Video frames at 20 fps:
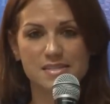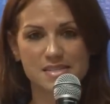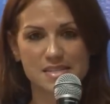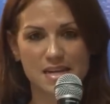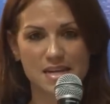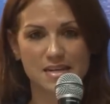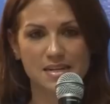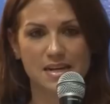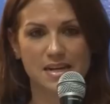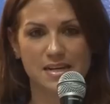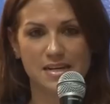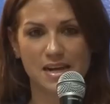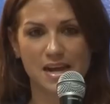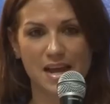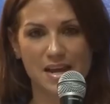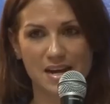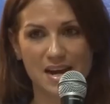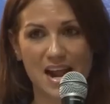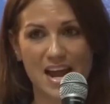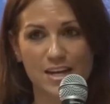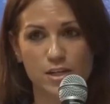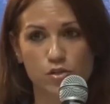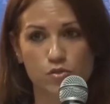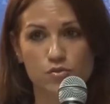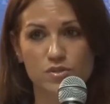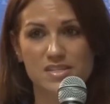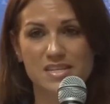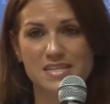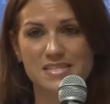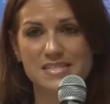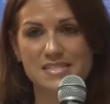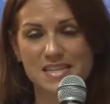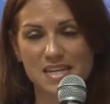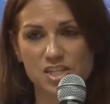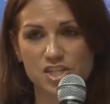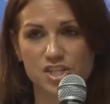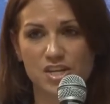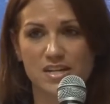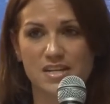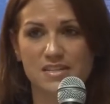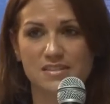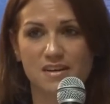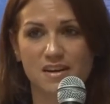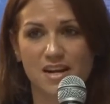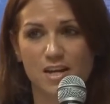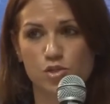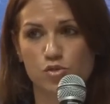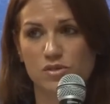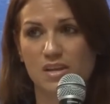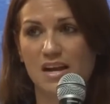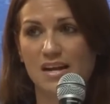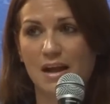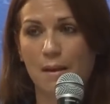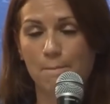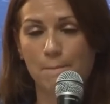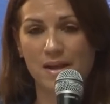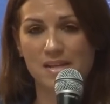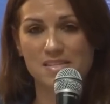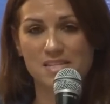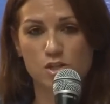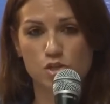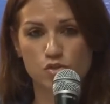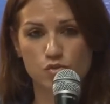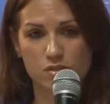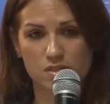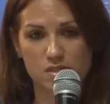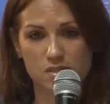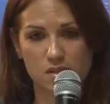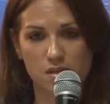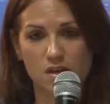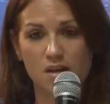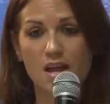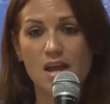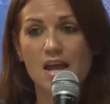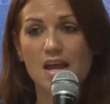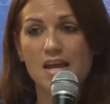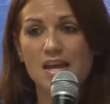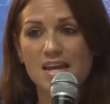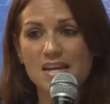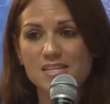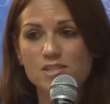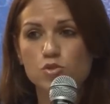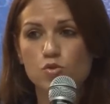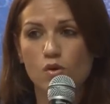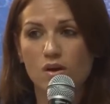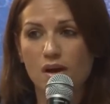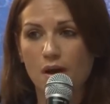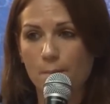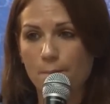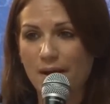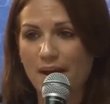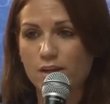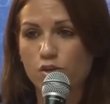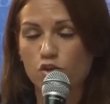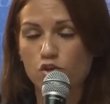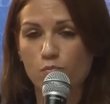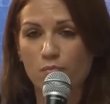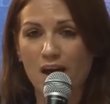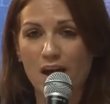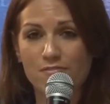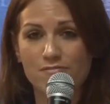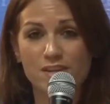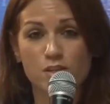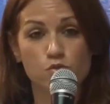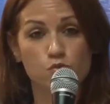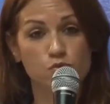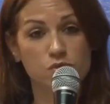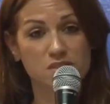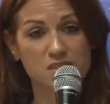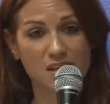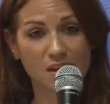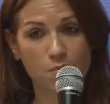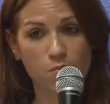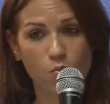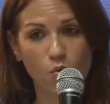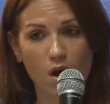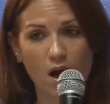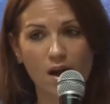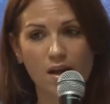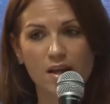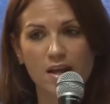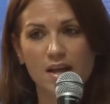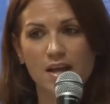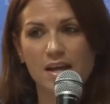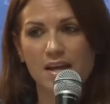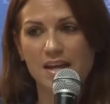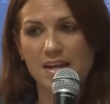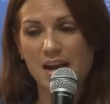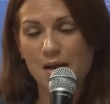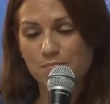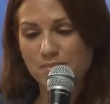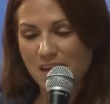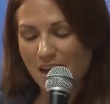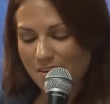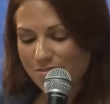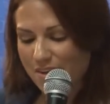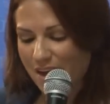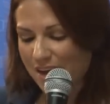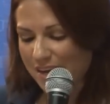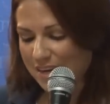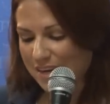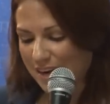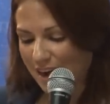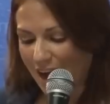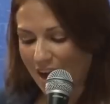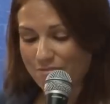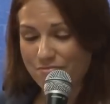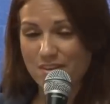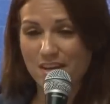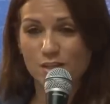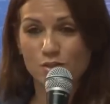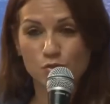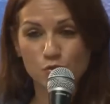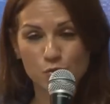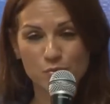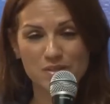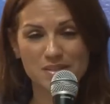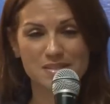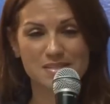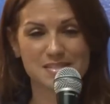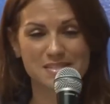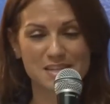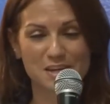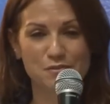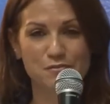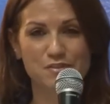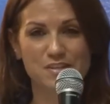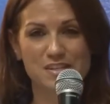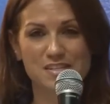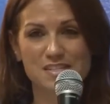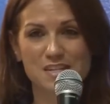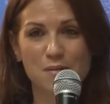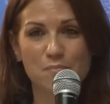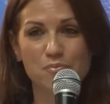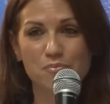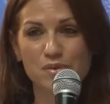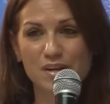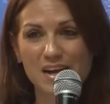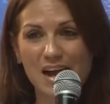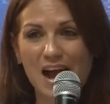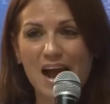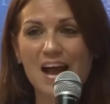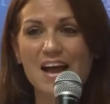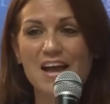CNN, Headline News, qui est sept chaîne internationale qui a passé le jeudi, et son campagne que nous allons faire sous cinq mois. Et nous travaillons avec tout ministère financier pour nous